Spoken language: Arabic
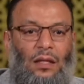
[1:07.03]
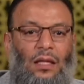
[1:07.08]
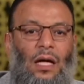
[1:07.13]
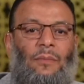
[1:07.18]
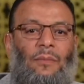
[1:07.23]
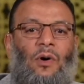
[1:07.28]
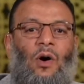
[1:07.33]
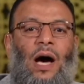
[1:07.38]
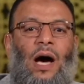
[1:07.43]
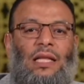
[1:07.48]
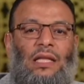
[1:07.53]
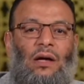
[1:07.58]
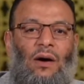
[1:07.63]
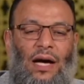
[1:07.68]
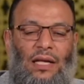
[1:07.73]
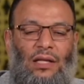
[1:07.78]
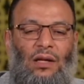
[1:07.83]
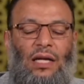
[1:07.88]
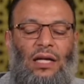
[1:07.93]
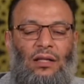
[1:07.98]
طب واحده
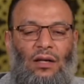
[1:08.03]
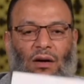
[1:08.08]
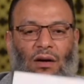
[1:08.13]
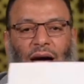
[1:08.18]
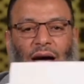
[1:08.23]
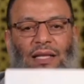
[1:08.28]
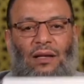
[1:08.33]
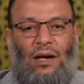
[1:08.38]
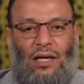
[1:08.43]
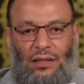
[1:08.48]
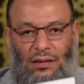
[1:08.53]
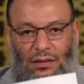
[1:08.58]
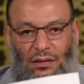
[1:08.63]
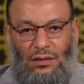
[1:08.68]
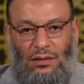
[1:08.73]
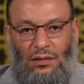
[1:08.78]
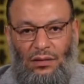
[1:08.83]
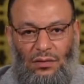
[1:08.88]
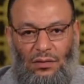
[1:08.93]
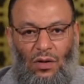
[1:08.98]
واحده واحده واحده واحده واحده
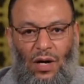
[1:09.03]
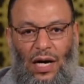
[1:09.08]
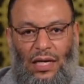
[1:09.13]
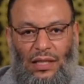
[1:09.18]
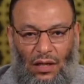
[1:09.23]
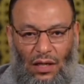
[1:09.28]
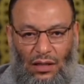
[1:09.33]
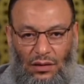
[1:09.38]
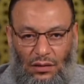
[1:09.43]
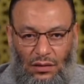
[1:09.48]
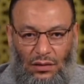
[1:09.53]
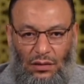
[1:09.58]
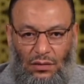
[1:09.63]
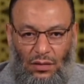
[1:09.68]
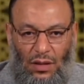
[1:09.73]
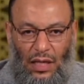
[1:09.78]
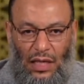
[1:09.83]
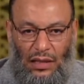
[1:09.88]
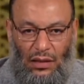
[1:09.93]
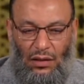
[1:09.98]
واحده
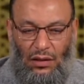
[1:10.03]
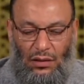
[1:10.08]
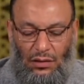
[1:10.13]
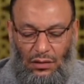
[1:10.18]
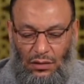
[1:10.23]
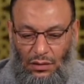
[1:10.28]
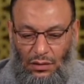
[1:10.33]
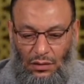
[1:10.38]
واحده واحده